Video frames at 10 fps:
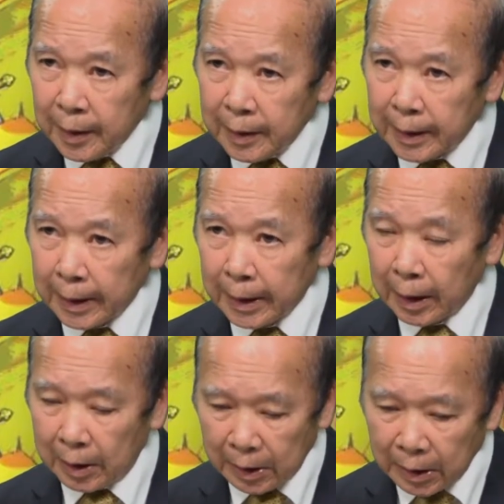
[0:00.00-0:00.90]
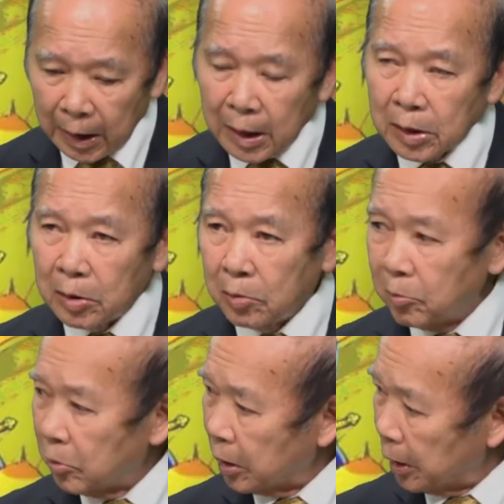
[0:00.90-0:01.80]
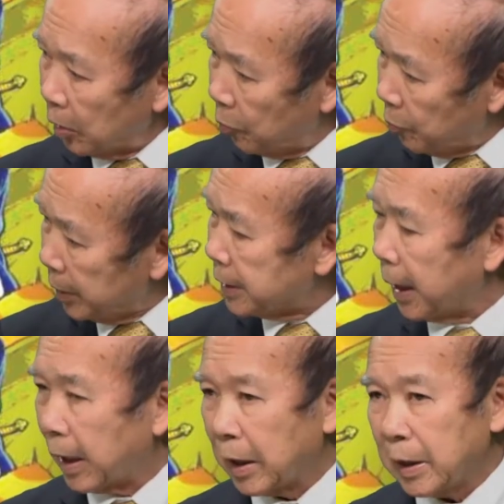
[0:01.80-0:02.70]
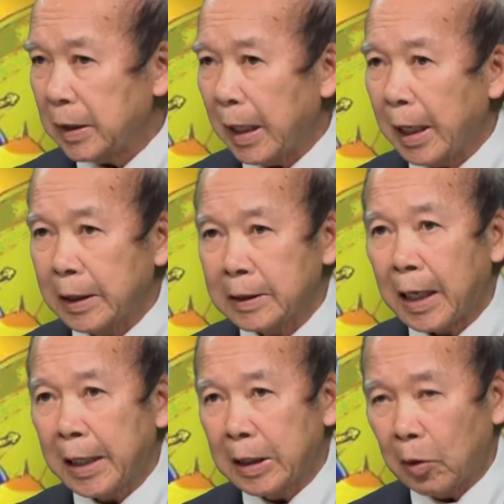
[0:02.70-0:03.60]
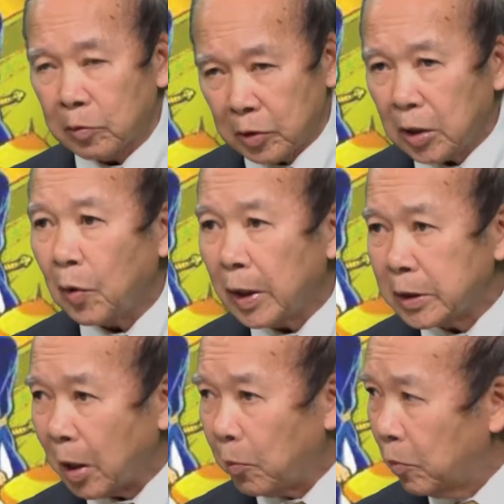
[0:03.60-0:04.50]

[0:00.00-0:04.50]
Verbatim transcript: thì được hứa thì không biết rằng cái này là những tài liệu rất là quan trọng